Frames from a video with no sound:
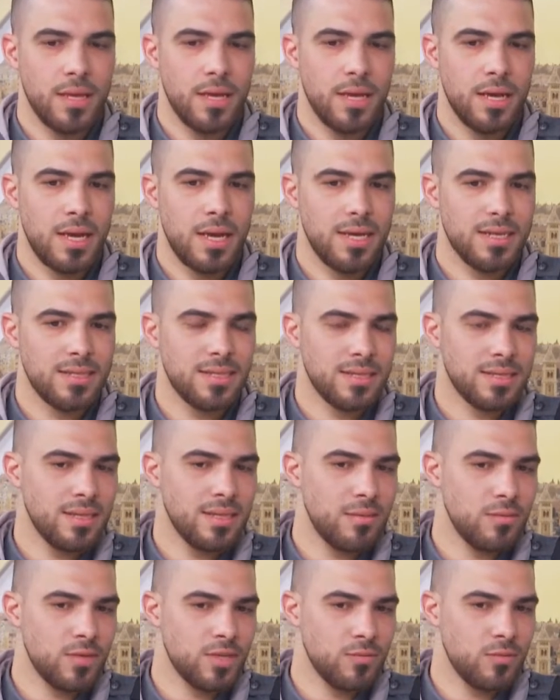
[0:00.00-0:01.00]
هلا اسسنا
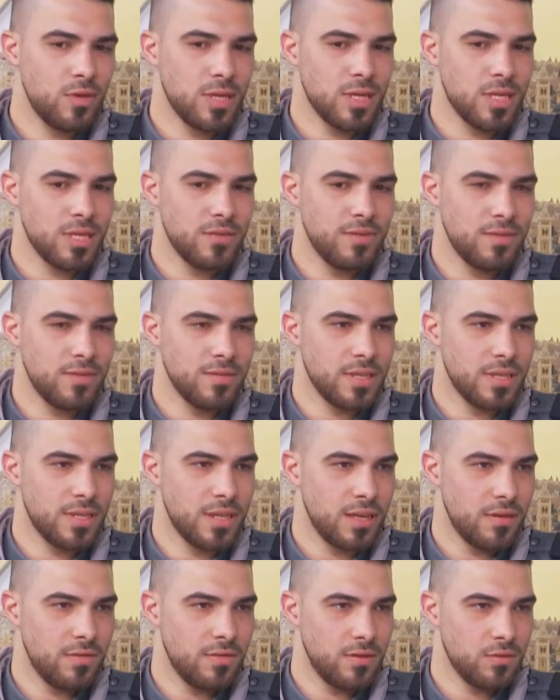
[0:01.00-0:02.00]
المجموعه الكشفيه في سنه
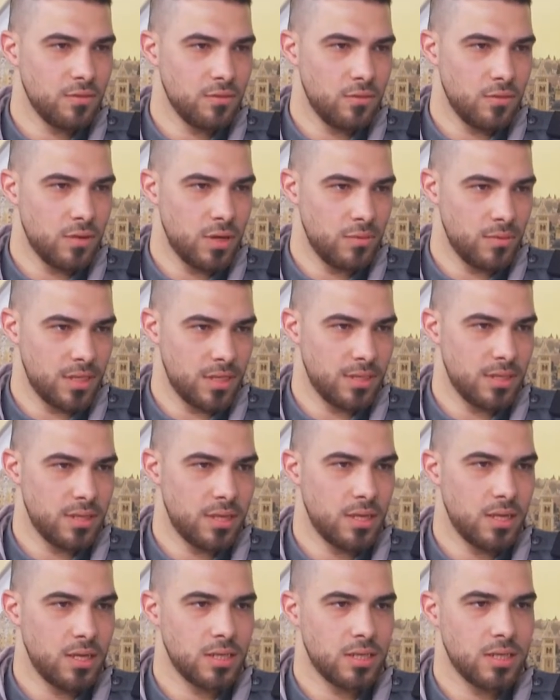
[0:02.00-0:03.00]

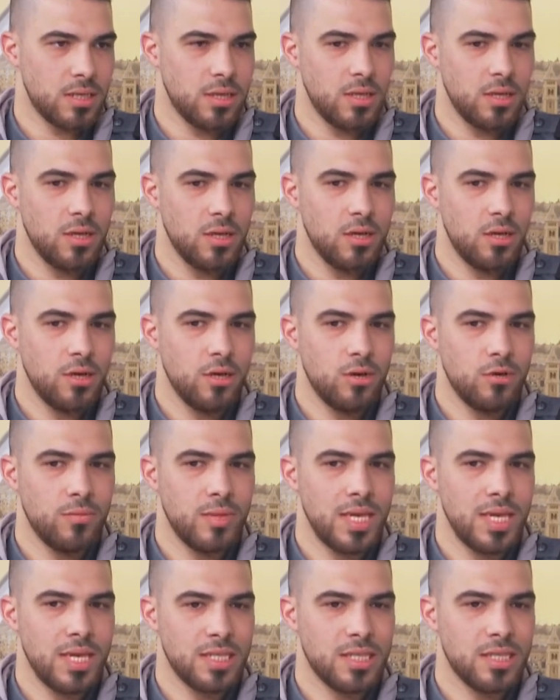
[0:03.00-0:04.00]
2015
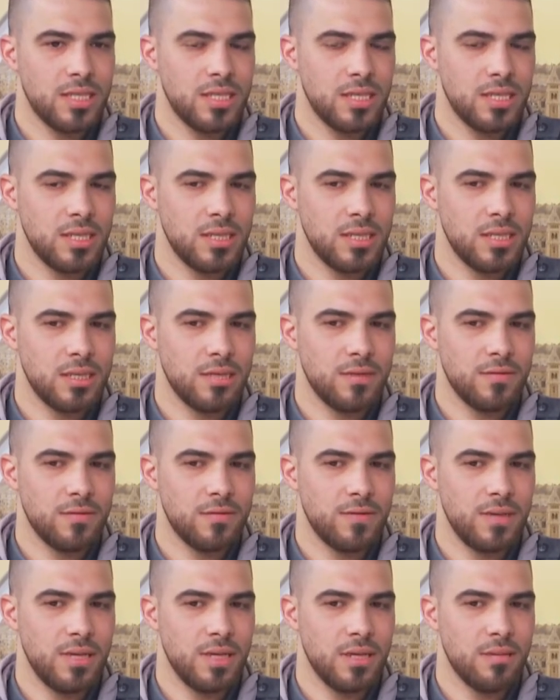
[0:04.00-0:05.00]
وبلشنا
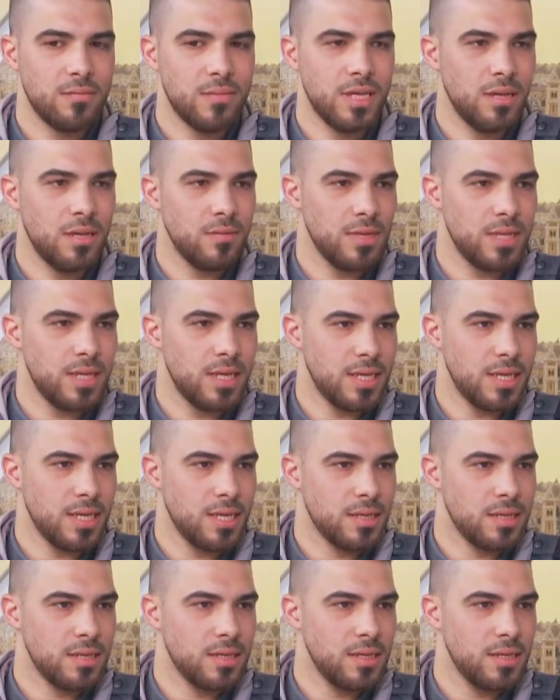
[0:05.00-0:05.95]
فيها من البدايات